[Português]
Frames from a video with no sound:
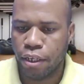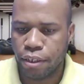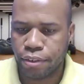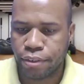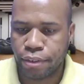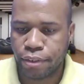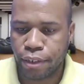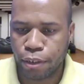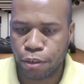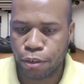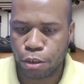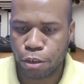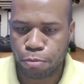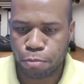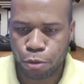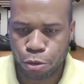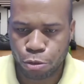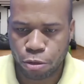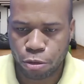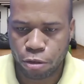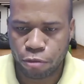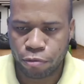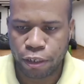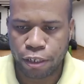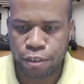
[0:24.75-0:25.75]
Deus, por
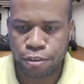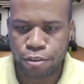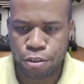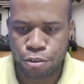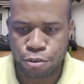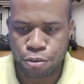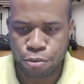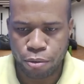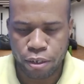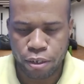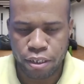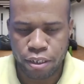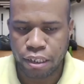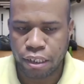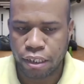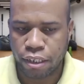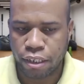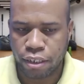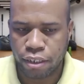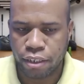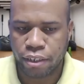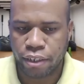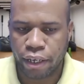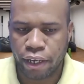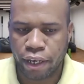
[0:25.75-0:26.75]
sua vez, escolhe quem
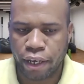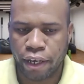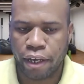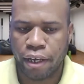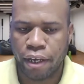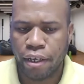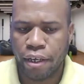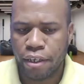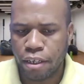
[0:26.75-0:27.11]
ele quer.